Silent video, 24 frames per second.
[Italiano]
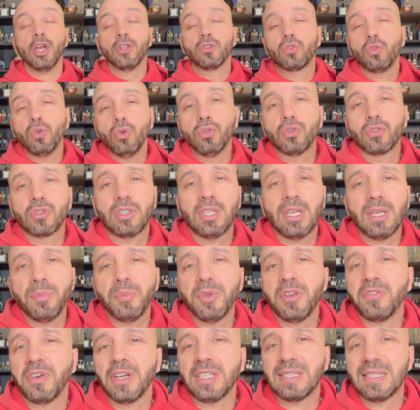Tutti
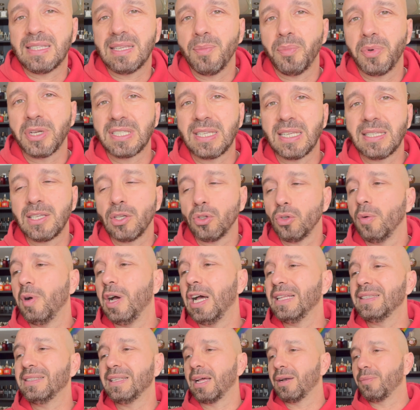mi fate sempre la stessa
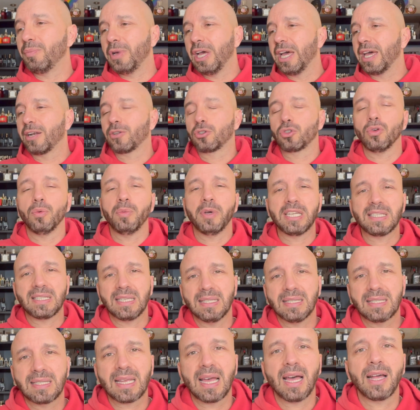domanda, Alberto, ma è
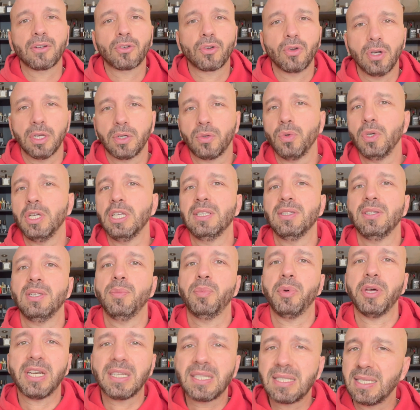senza alcol e quindi
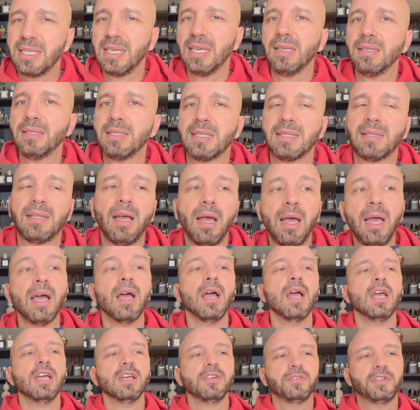persiste?